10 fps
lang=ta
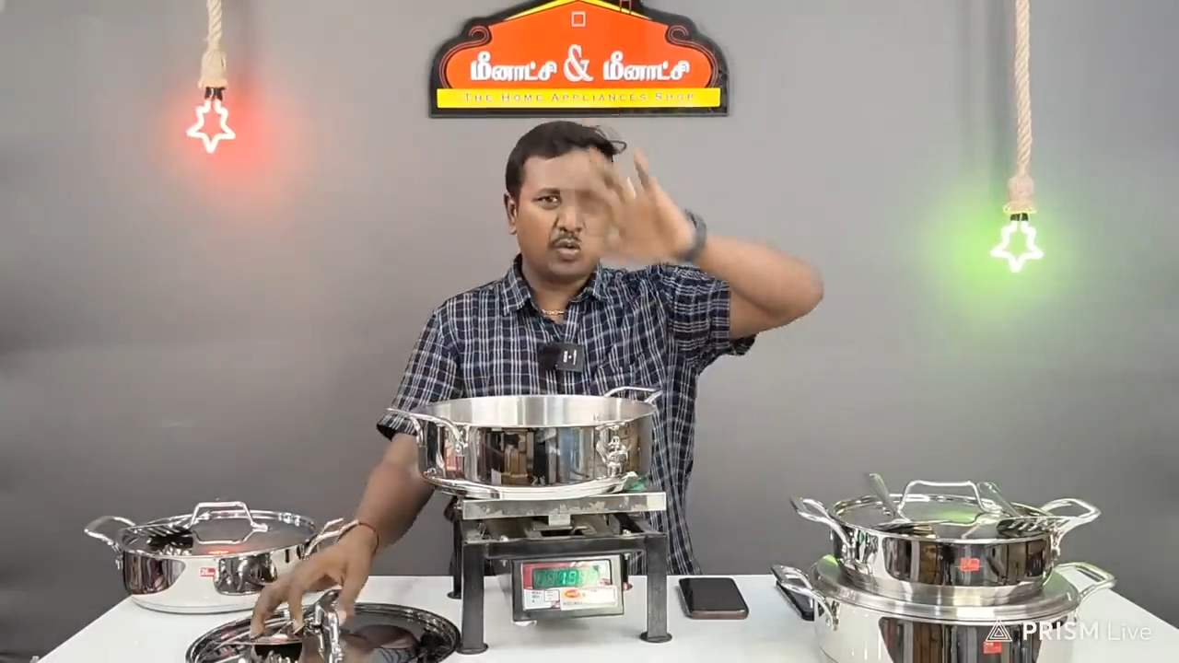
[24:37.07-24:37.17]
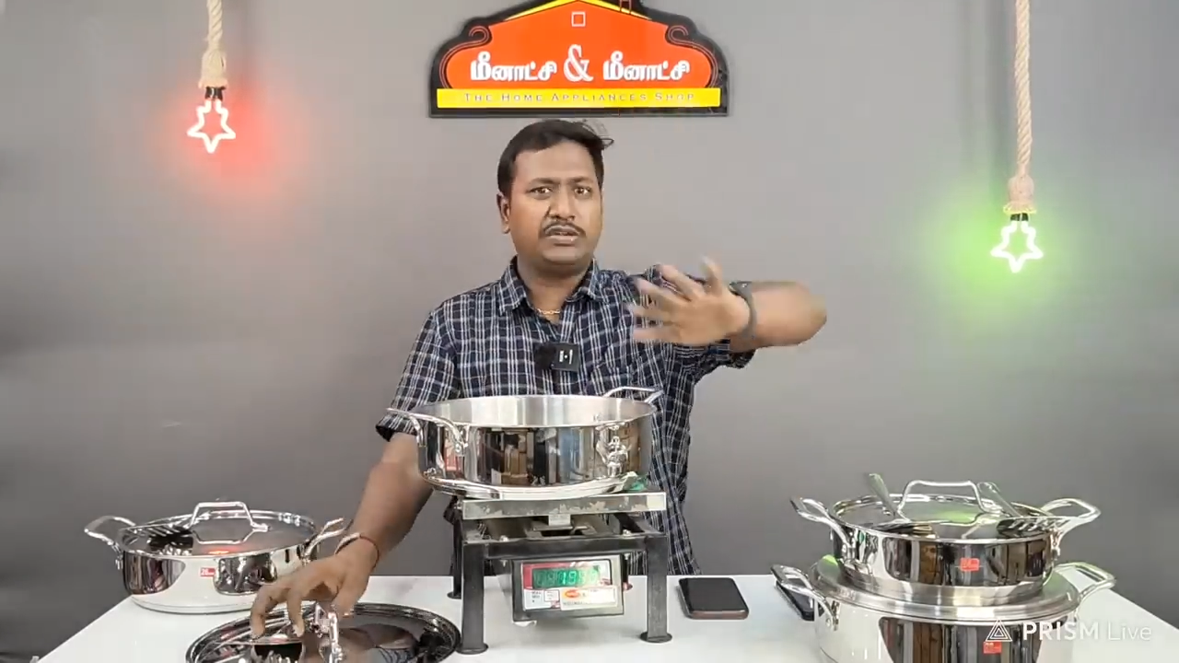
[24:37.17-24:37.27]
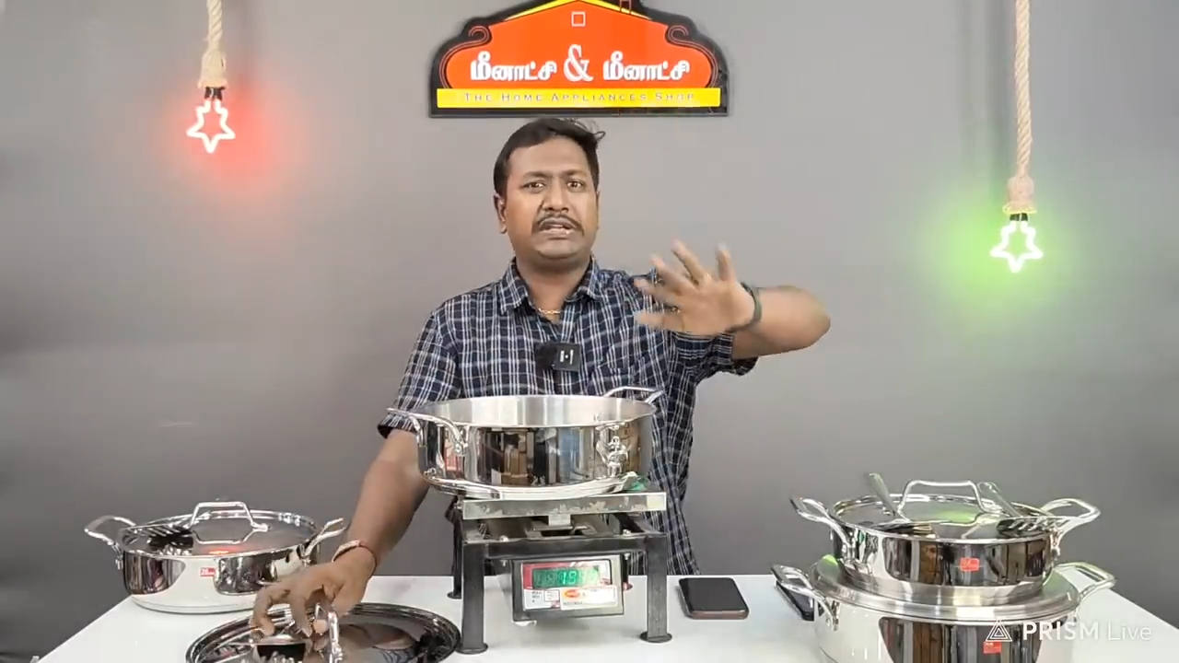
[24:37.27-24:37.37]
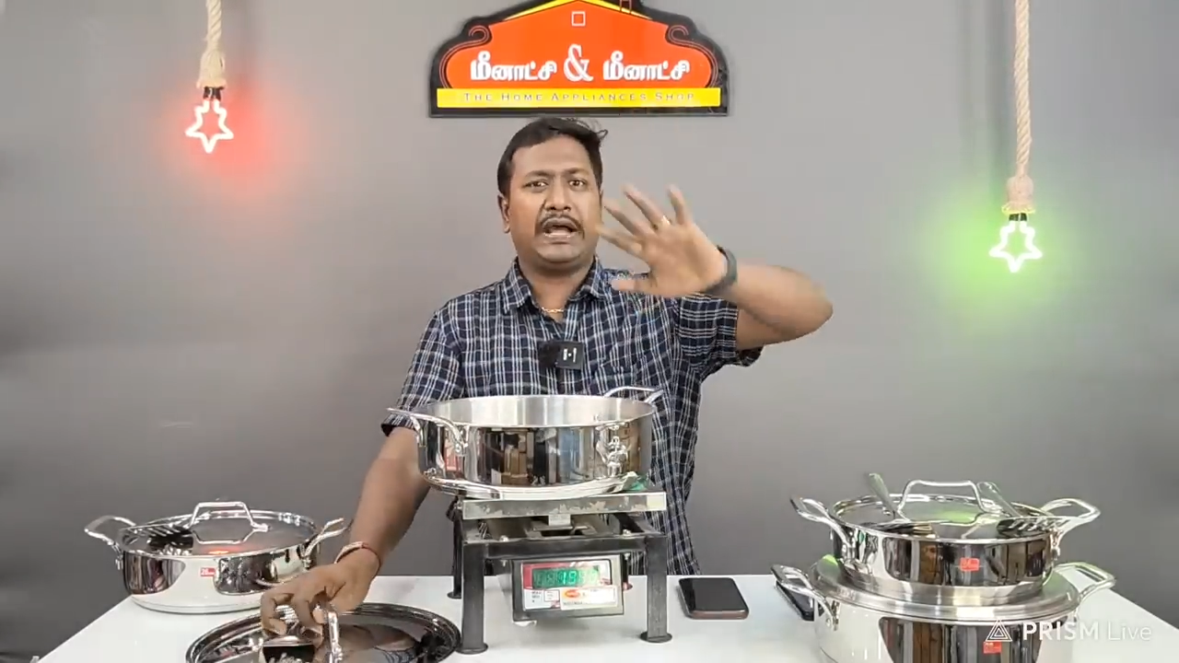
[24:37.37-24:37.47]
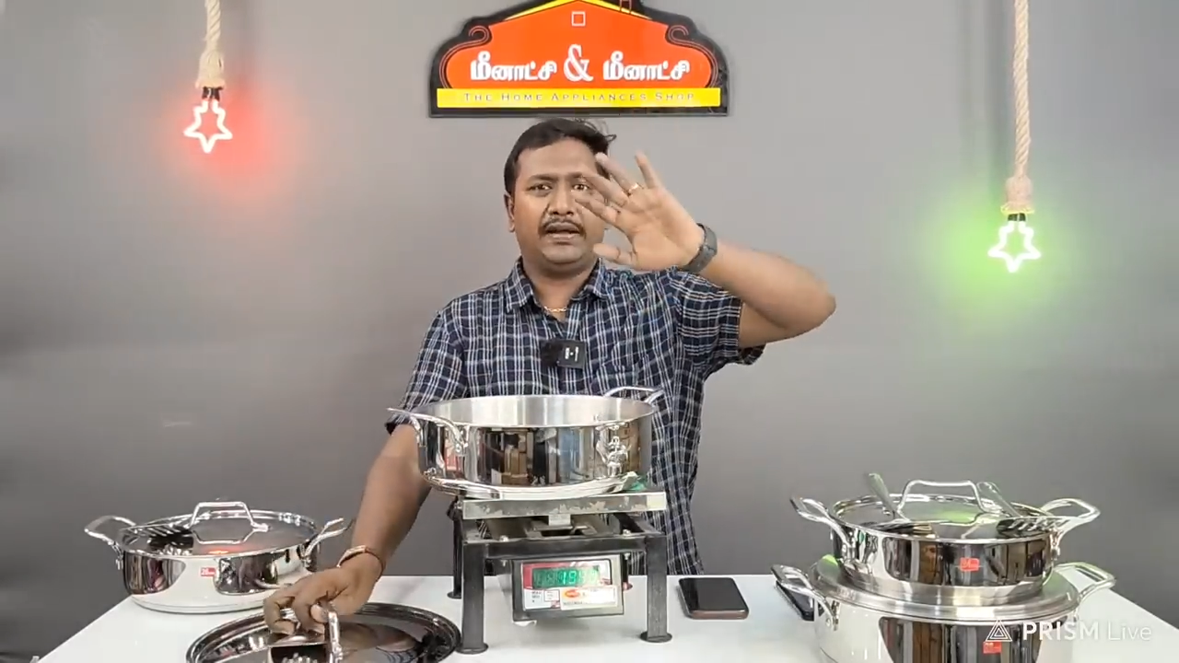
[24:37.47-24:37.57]

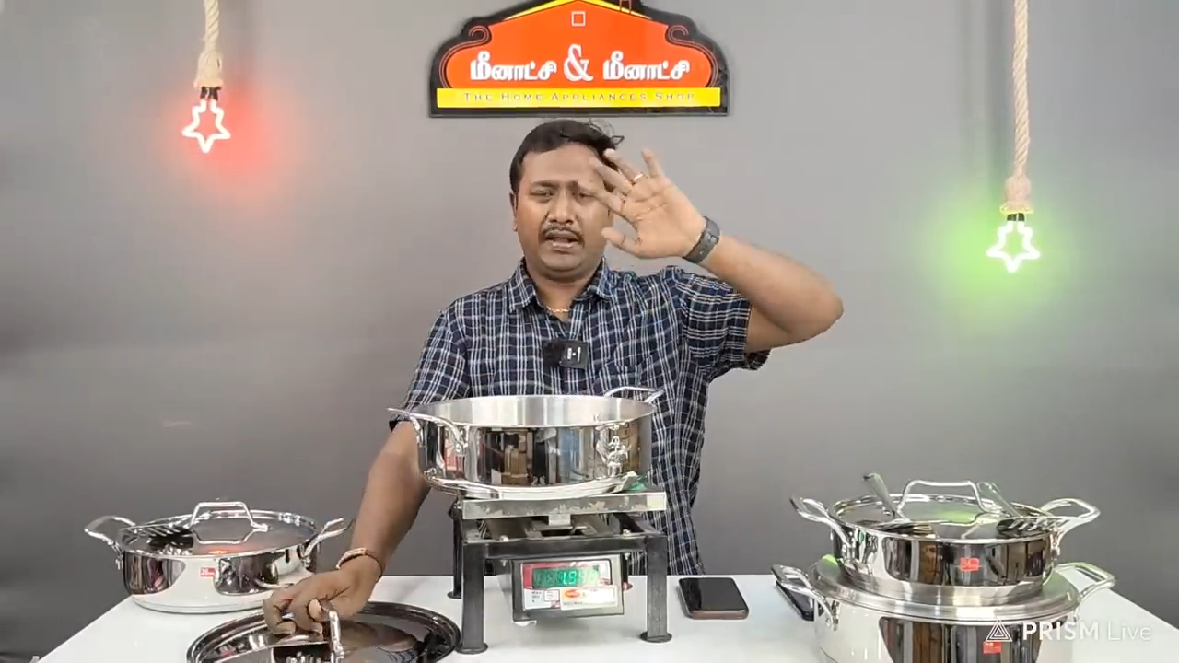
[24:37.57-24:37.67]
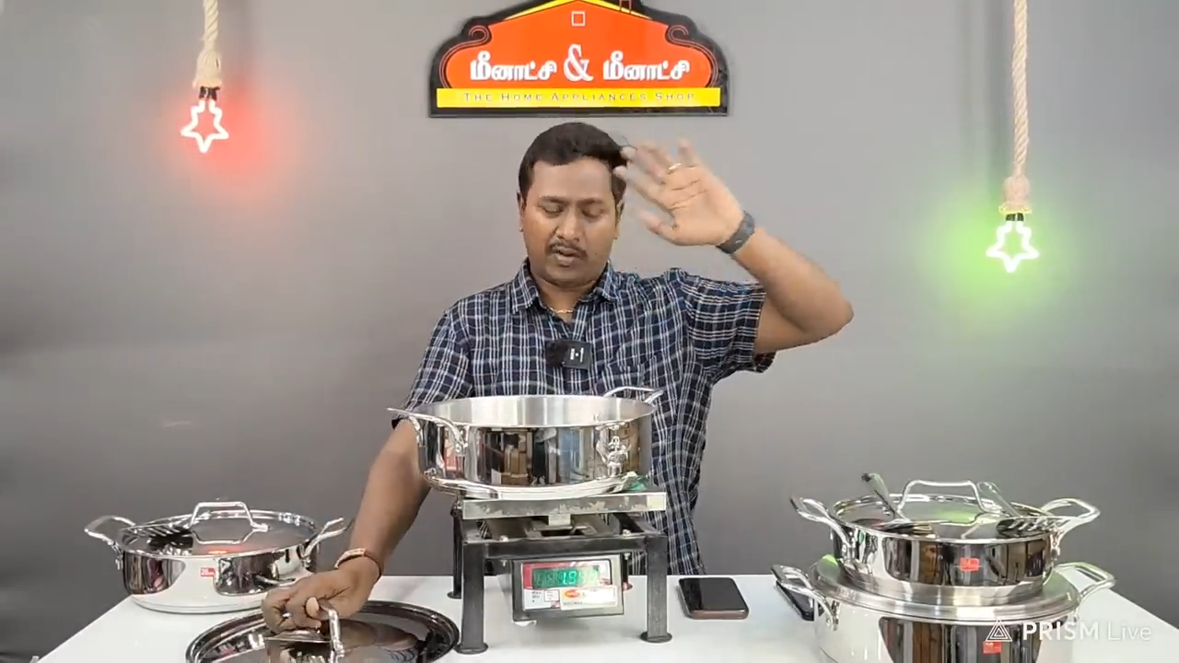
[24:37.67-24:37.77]
குட்டை